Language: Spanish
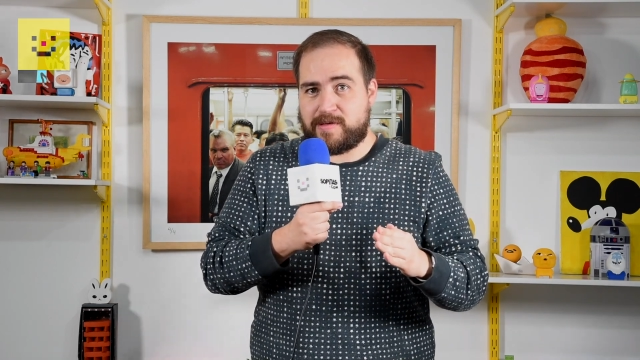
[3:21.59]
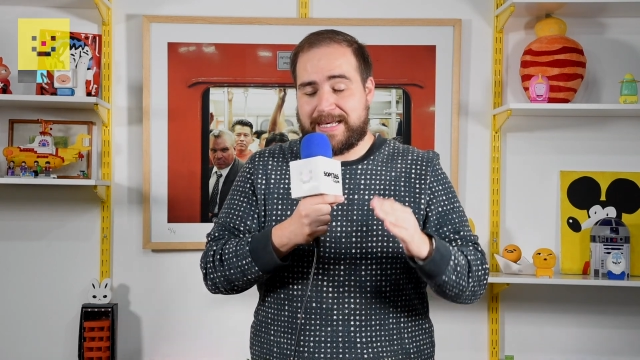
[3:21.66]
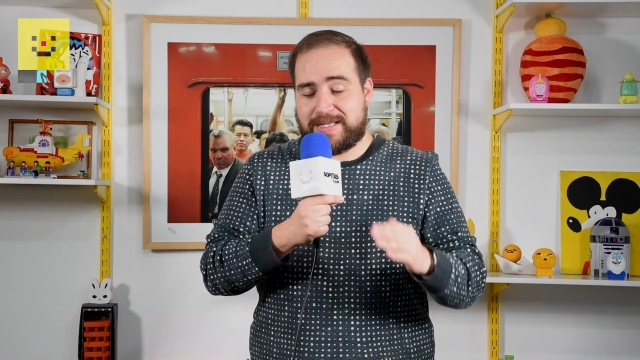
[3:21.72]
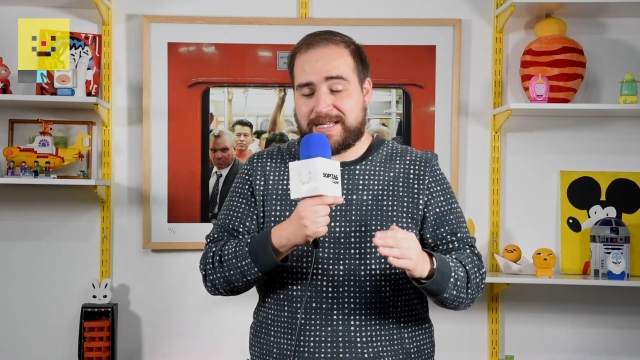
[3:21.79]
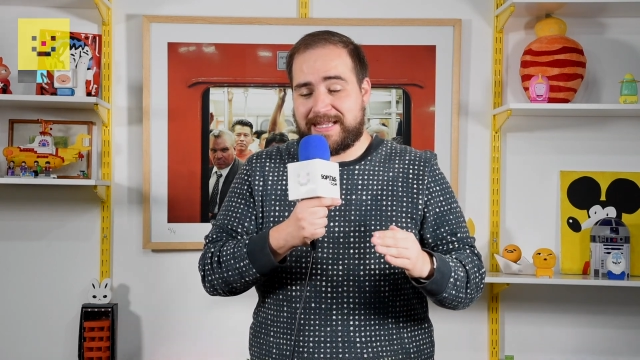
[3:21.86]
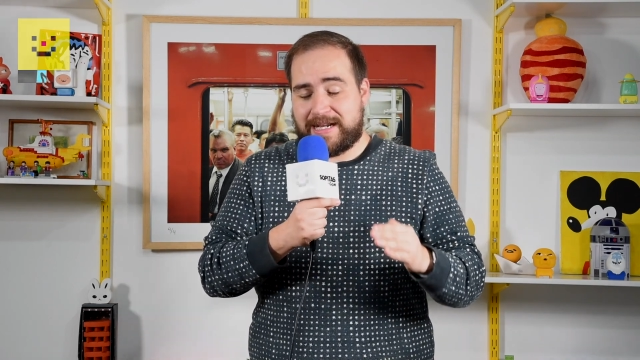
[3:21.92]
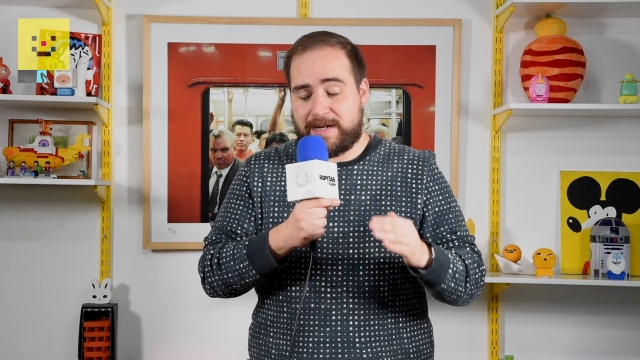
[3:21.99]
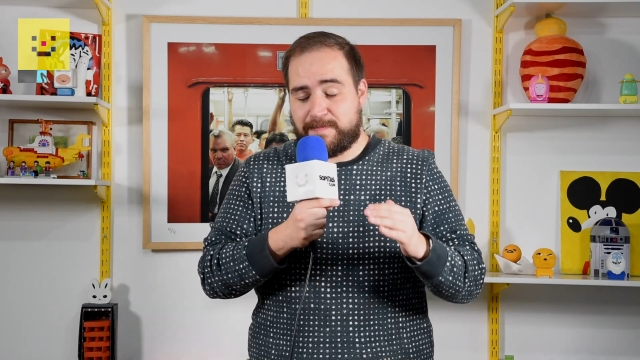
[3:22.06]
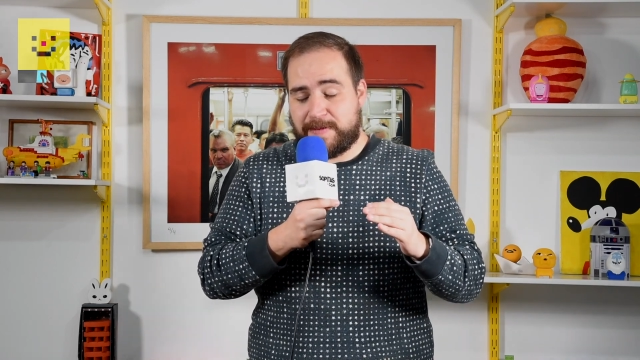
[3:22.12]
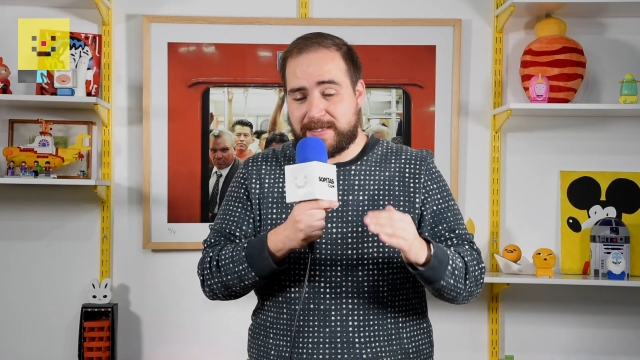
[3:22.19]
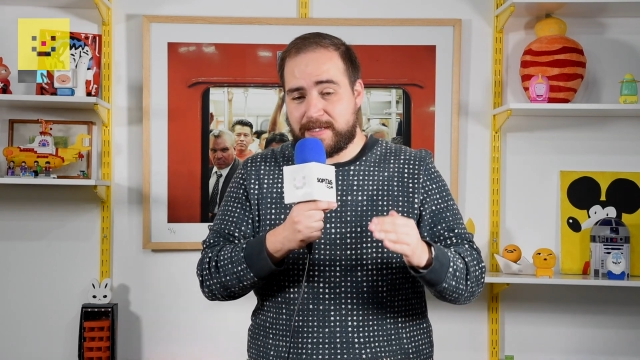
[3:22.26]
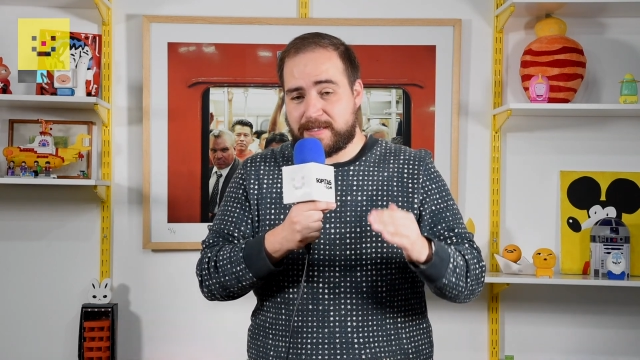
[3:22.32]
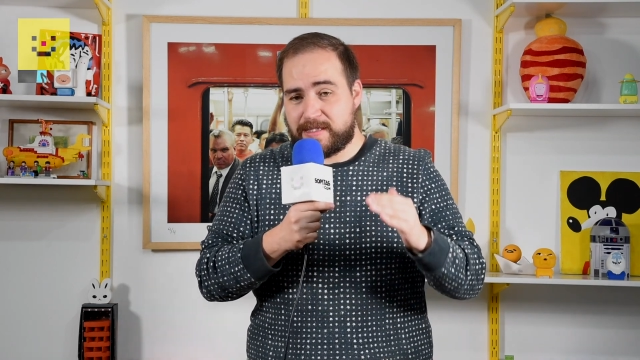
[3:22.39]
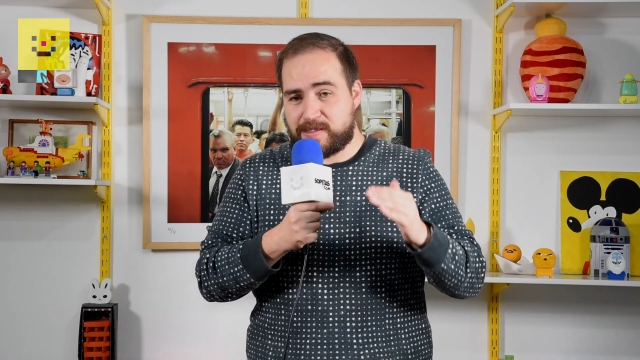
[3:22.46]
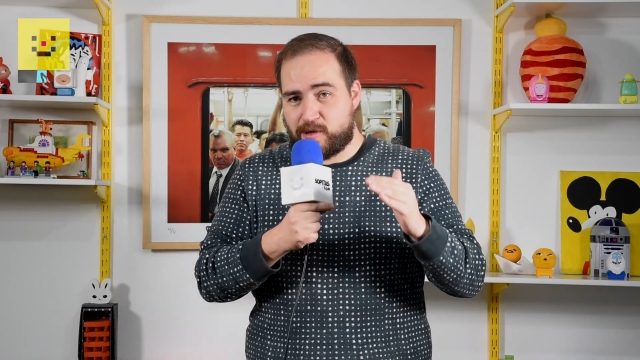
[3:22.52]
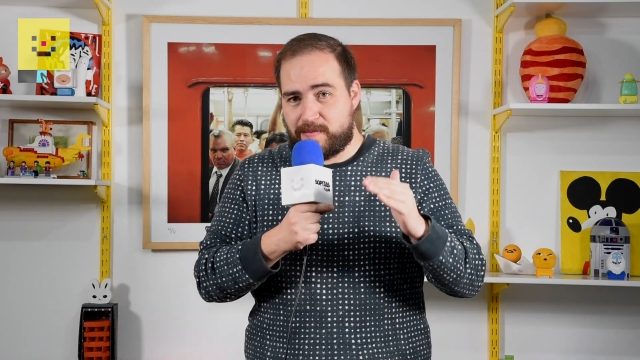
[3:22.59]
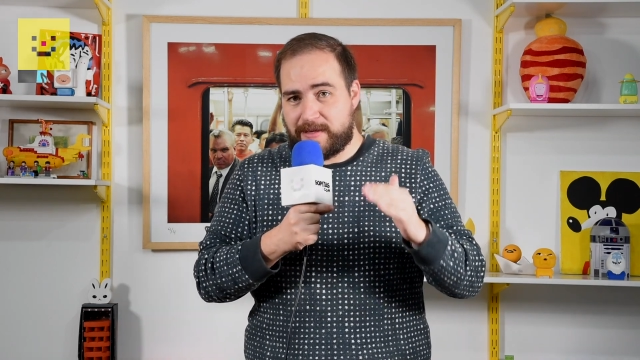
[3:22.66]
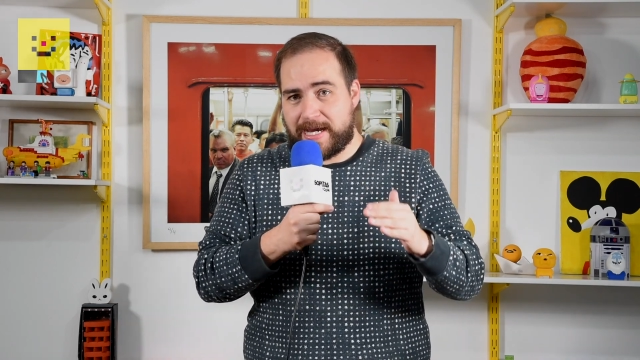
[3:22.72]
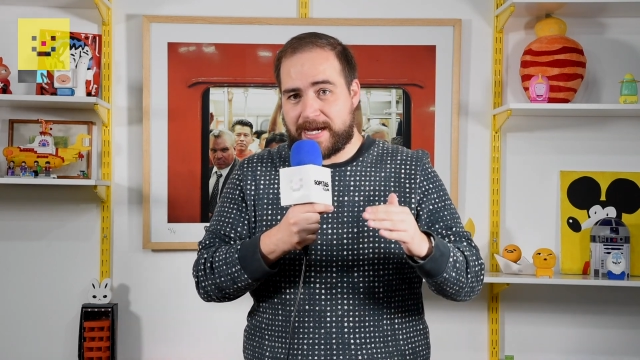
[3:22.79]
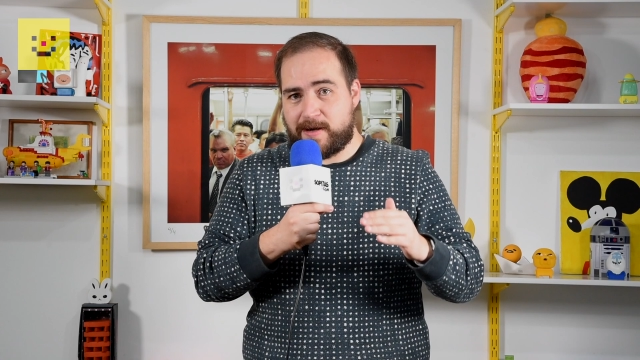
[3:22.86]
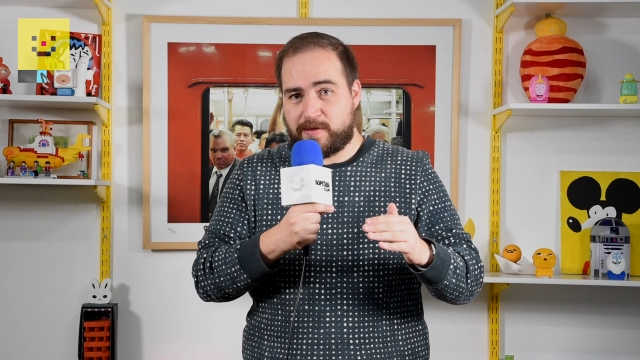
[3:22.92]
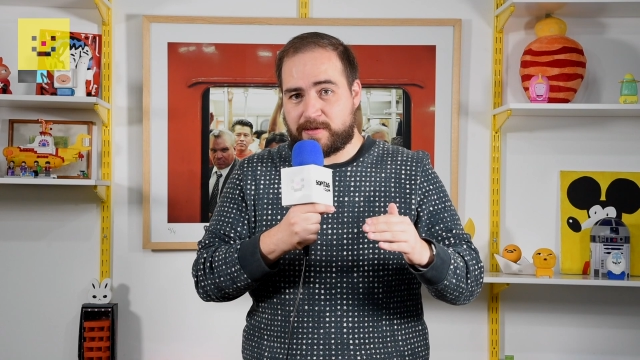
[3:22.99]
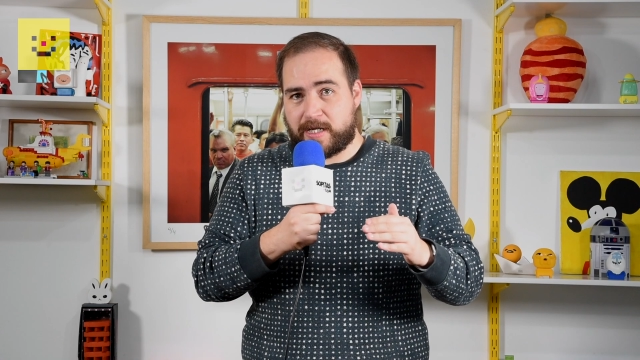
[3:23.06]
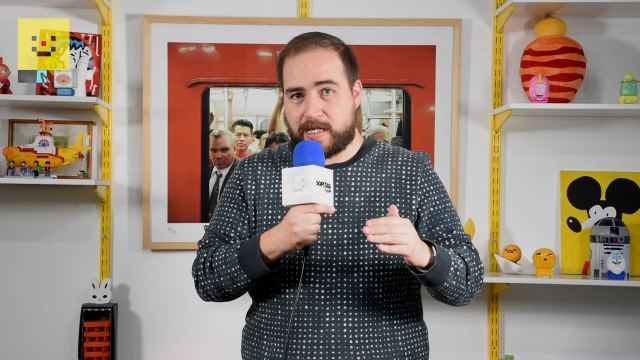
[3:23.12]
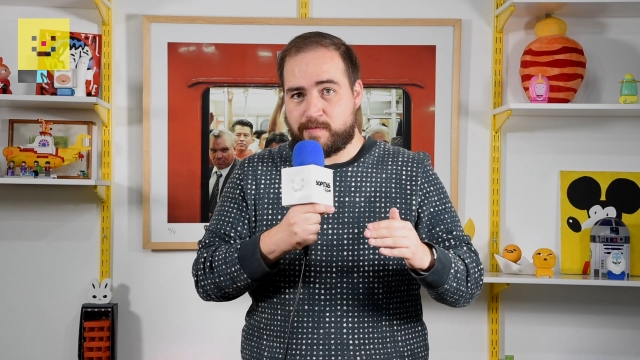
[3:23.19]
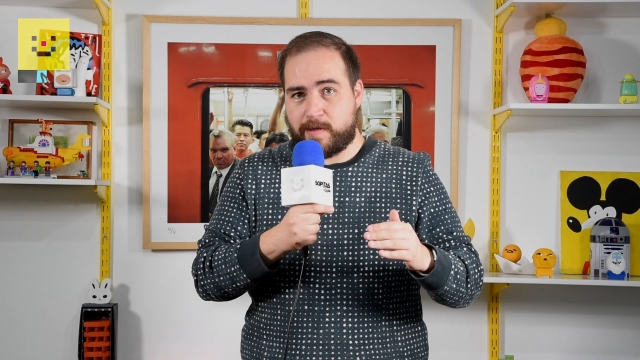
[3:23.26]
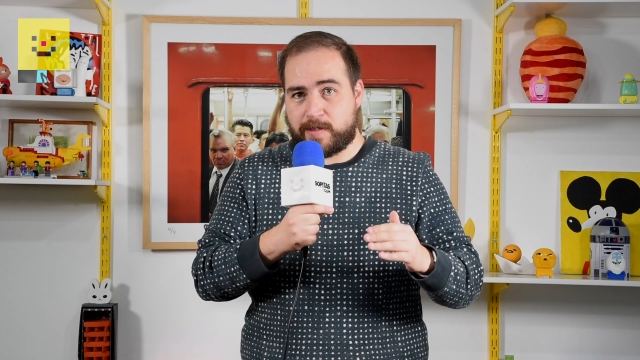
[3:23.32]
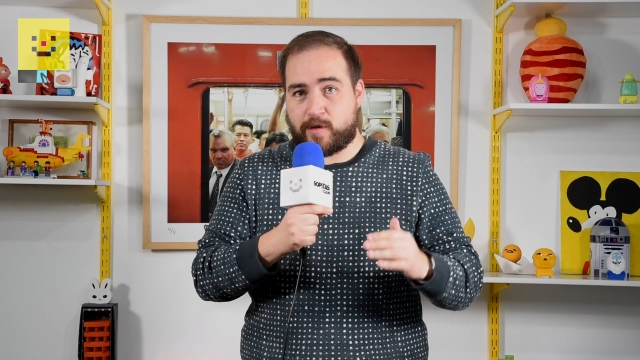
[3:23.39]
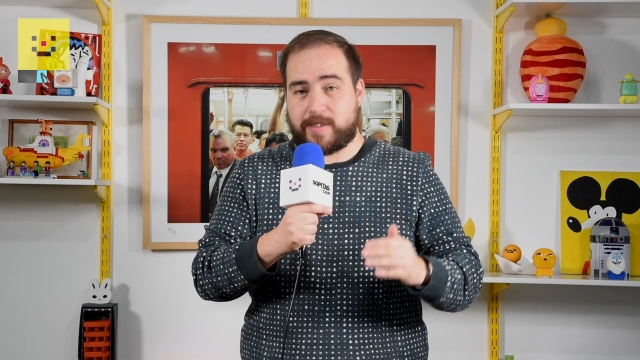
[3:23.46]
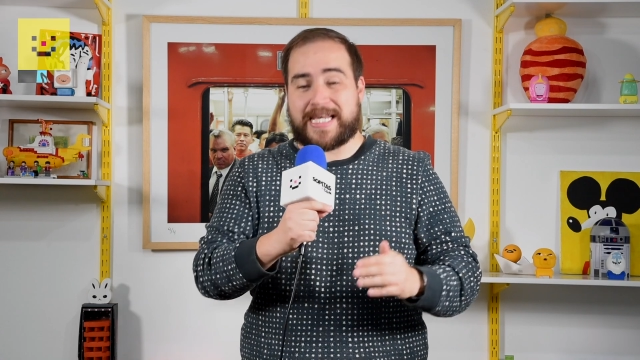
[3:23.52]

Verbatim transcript: es que de repente se te olvida que los tres puestos